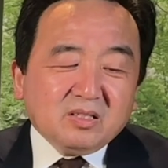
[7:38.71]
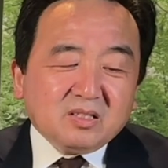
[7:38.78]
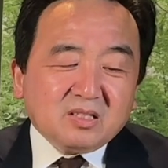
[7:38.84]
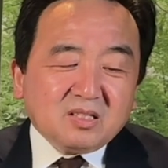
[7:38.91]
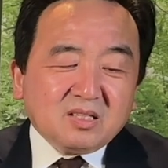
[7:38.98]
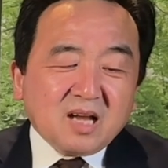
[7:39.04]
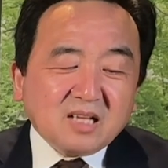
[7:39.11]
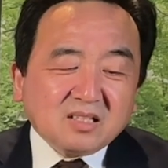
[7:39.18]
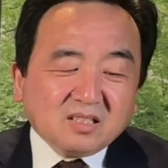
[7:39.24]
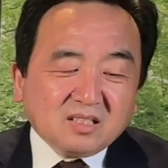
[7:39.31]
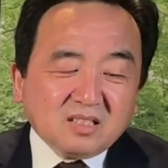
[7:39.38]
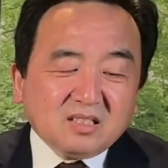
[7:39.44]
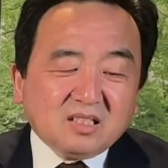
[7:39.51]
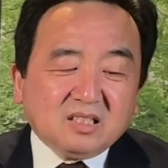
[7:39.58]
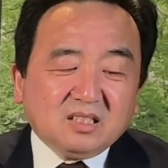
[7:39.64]
是他
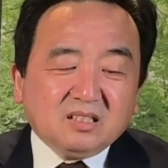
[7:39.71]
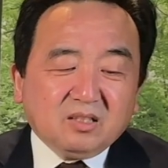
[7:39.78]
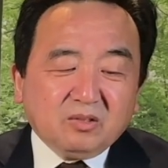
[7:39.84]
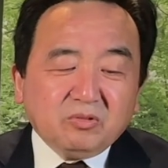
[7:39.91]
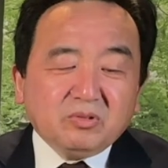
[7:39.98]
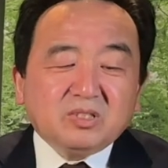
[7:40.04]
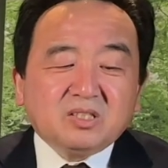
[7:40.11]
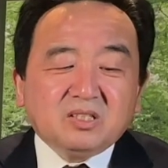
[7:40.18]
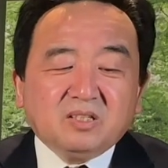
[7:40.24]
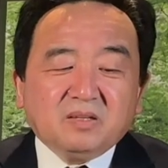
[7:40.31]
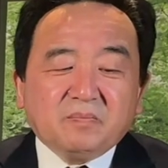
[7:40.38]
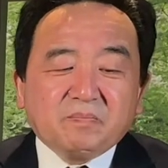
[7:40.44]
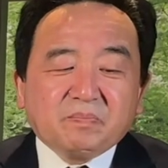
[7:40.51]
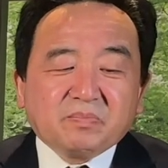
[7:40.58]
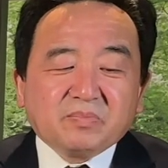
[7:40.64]
自己的律
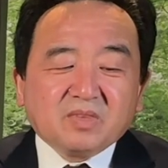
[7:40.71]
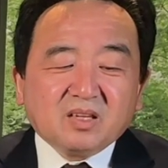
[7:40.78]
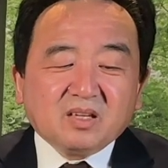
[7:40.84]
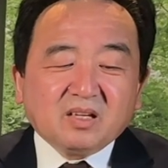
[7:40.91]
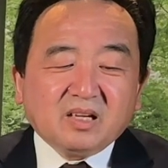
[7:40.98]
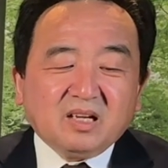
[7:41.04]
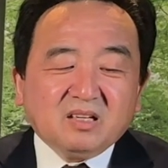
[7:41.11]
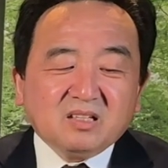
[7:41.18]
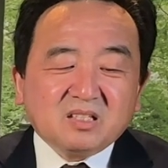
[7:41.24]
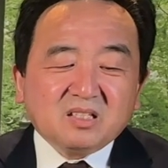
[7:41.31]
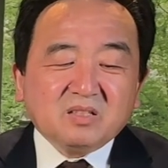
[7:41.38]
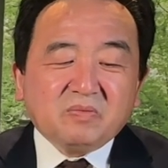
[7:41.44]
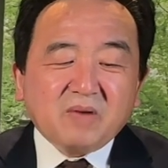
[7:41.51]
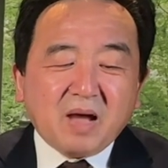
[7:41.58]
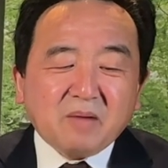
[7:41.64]
师给了
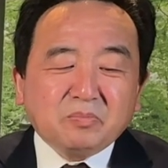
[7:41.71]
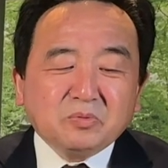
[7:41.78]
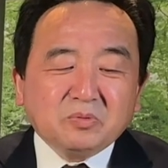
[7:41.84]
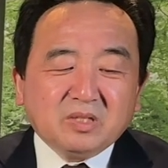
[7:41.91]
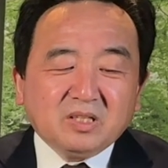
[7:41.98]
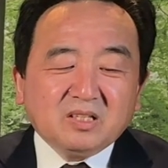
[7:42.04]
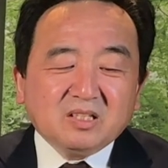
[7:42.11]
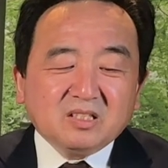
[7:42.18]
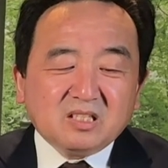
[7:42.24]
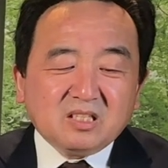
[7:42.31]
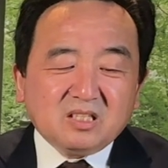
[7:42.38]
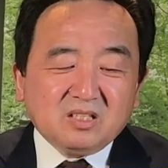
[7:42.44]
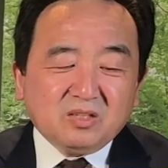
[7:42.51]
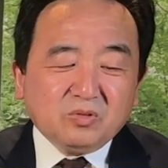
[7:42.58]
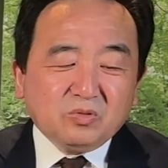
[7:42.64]
司法部一个
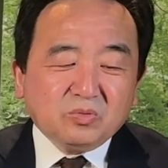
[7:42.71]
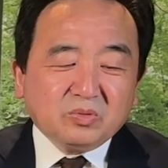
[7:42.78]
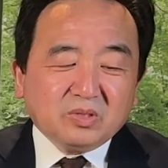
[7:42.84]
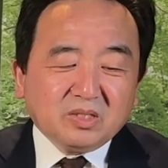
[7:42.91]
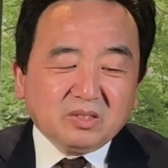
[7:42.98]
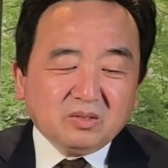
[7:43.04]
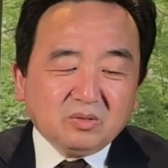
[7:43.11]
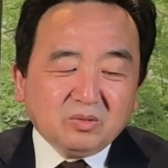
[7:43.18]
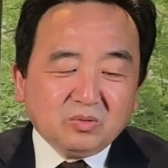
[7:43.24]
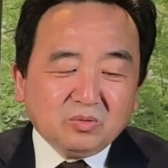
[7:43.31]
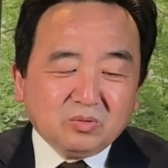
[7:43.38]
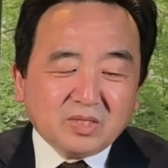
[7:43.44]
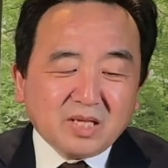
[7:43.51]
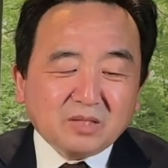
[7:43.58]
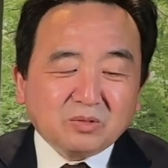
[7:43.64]
起诉的
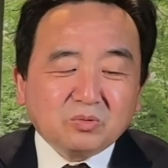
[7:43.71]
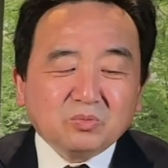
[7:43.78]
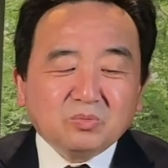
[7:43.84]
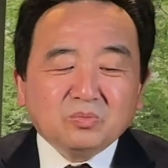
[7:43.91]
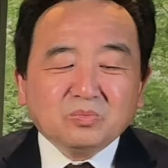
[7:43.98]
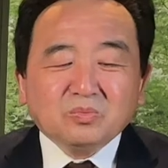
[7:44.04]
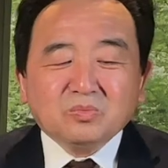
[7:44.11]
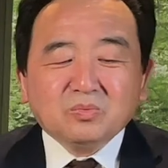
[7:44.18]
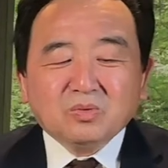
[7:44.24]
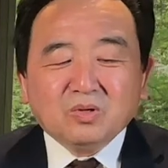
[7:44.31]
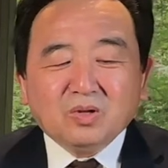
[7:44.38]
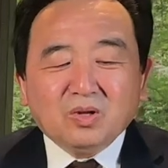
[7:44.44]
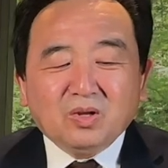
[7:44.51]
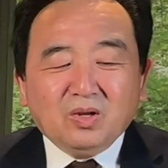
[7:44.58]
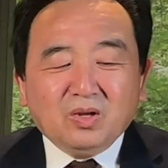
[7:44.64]
路线图，
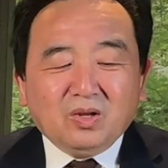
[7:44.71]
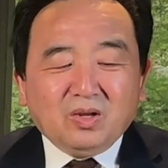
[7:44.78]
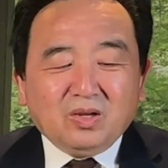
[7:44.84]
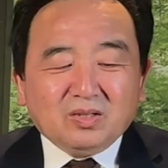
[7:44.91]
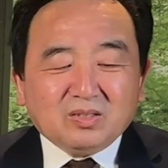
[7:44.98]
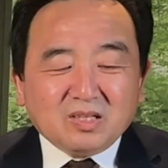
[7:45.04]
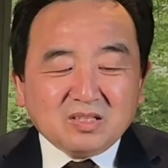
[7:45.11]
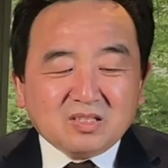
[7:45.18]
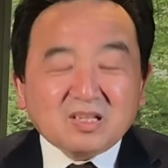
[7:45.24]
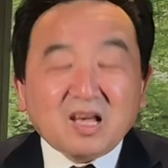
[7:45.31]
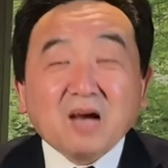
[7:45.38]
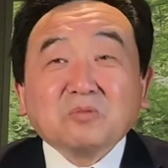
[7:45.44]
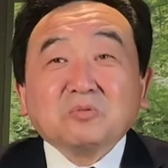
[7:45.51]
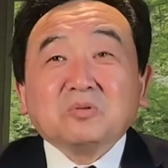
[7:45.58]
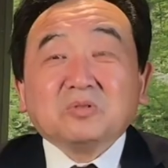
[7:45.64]
他
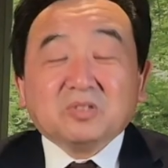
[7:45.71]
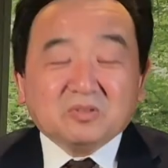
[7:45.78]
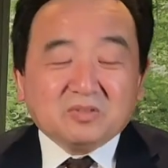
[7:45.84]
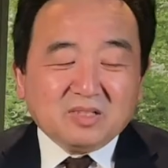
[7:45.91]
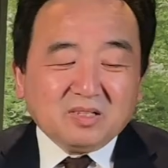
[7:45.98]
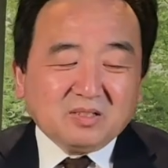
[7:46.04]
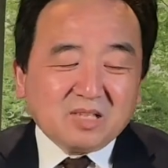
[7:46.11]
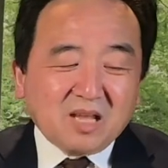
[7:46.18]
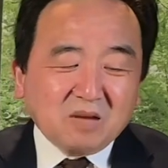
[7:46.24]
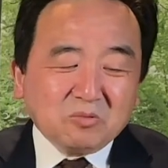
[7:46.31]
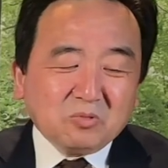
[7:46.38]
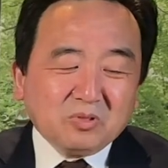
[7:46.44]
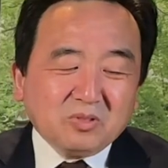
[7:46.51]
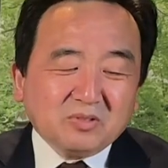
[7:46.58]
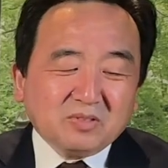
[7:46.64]
残酷就残
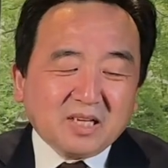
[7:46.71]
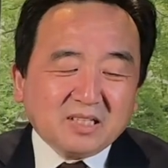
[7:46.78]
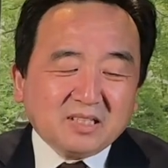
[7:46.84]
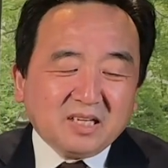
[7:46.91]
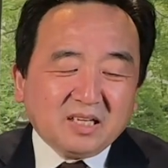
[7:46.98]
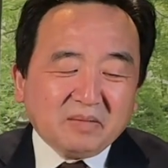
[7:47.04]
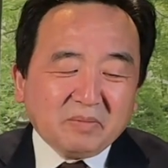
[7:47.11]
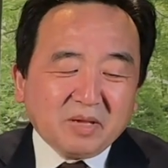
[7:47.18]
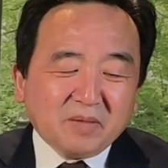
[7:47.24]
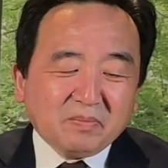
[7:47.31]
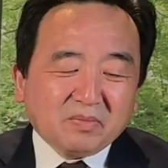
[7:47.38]
酷就在这里面，